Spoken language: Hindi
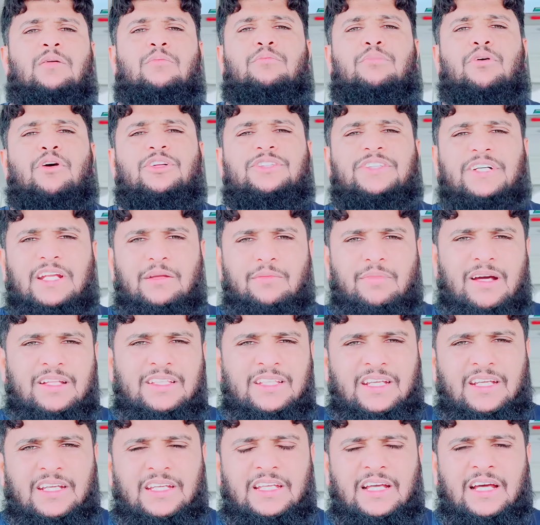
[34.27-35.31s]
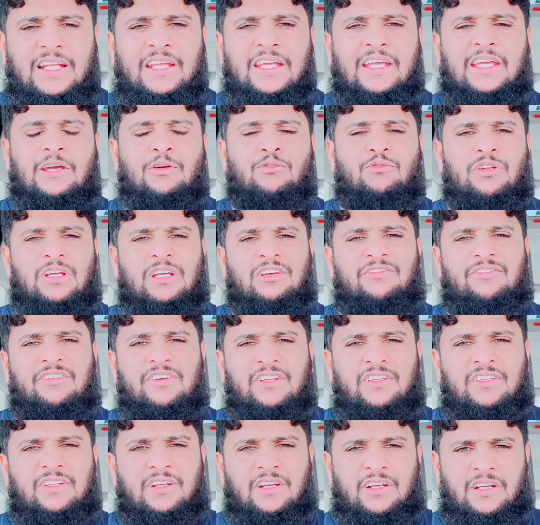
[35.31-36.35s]
बहुत सारी बातें की जा रही है कि उनकी
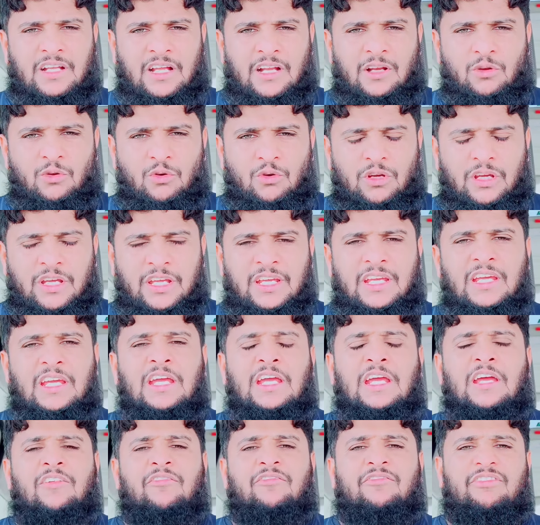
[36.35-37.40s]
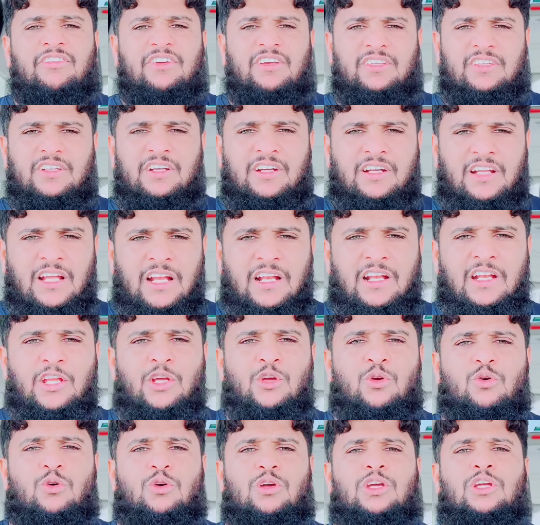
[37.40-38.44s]
फीस रिटर्न होगी फीस रिटर्न नहीं
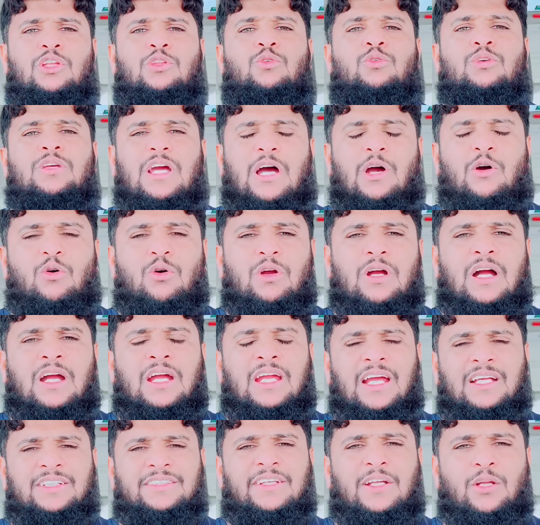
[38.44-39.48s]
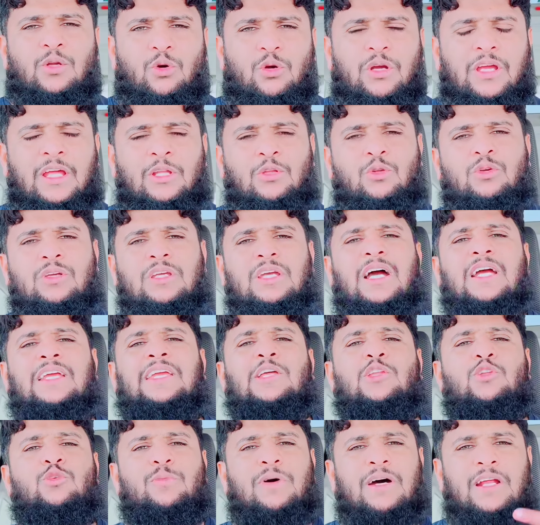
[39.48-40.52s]
होगी तो क्या होगा कैंसिल हो गया तो क्या ये
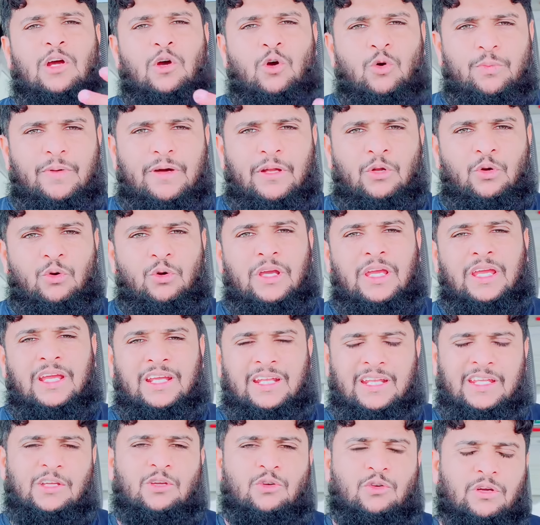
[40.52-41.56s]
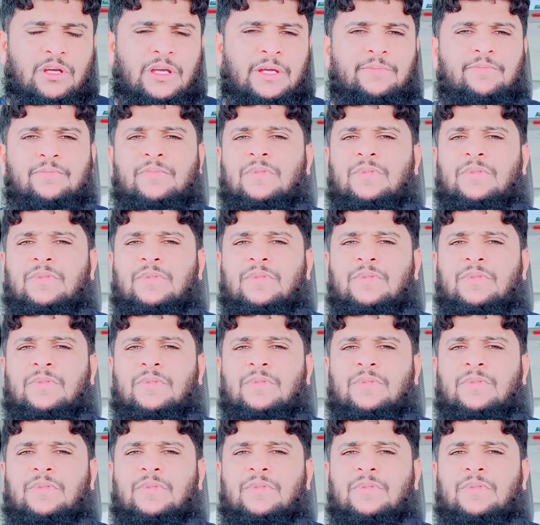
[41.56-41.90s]
दोबारा ओपन होंगे कि नहीं होंगे